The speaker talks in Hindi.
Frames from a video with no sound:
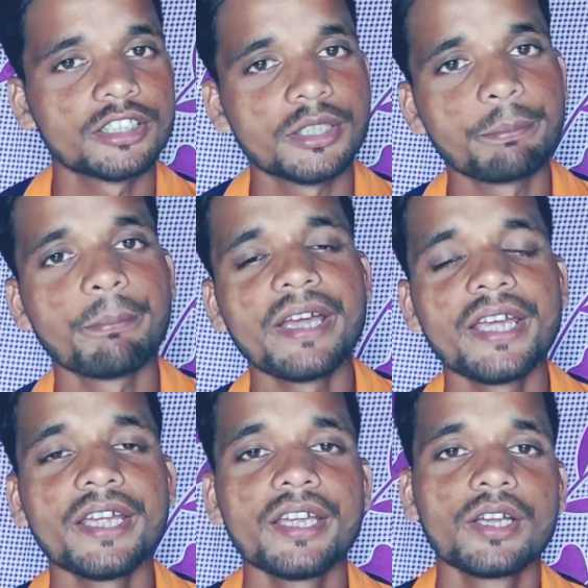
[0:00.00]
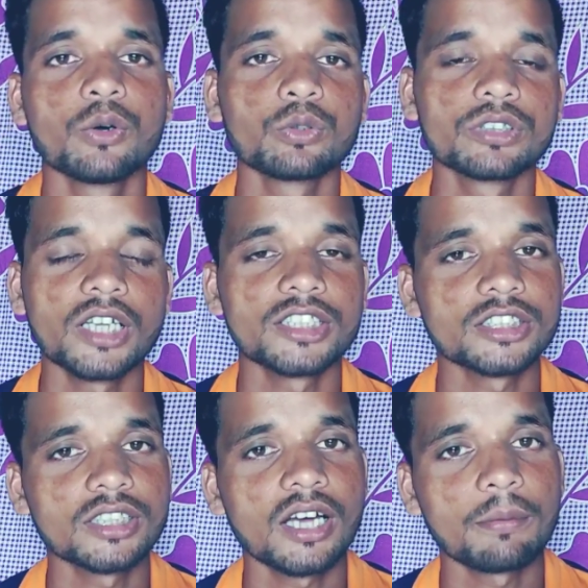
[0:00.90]
कि मैं उतना
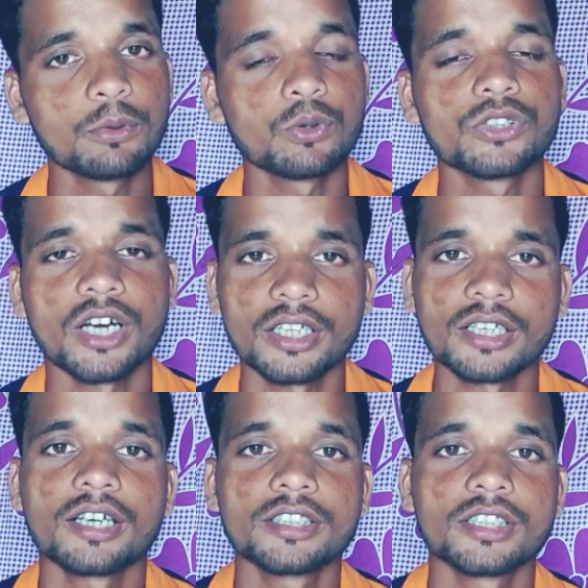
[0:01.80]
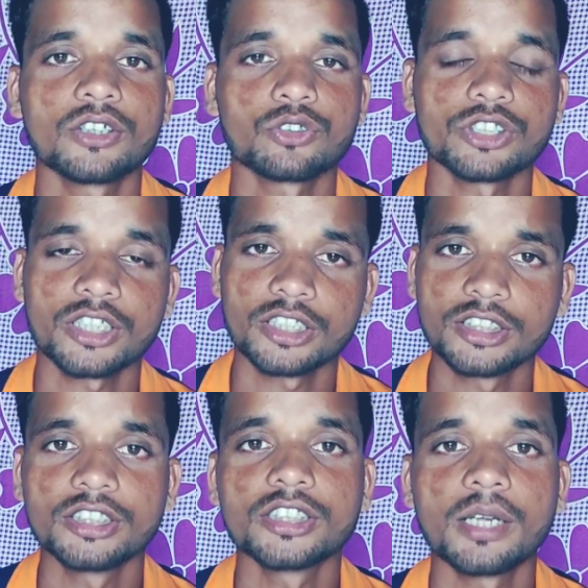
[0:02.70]
जितना आप लोग खाना खाते हैं रोज़ाना
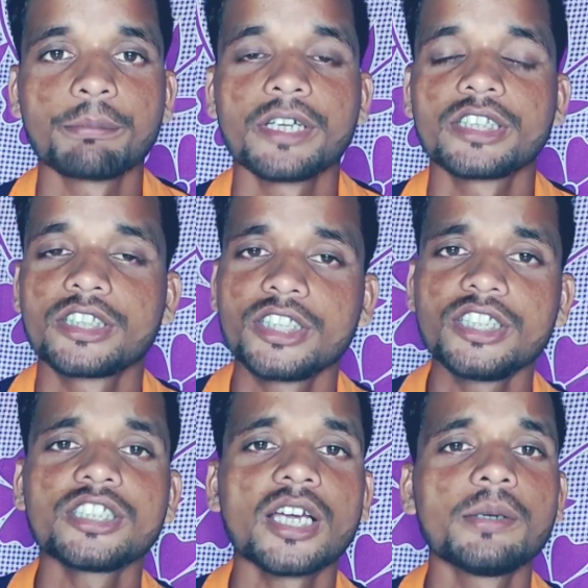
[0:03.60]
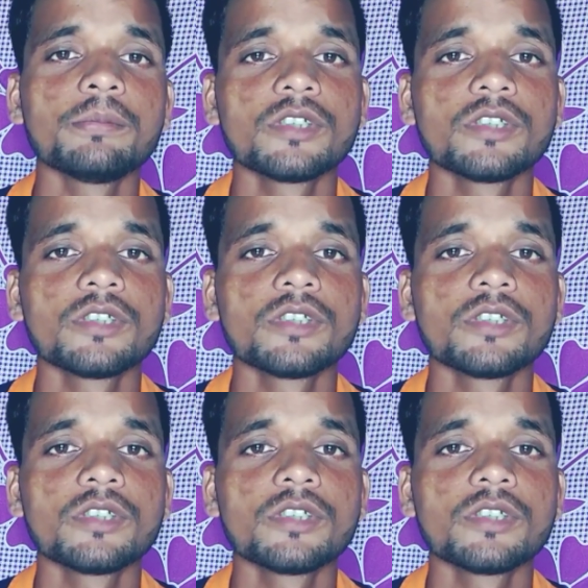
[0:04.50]
तीन टाइम मैं तीन टाइम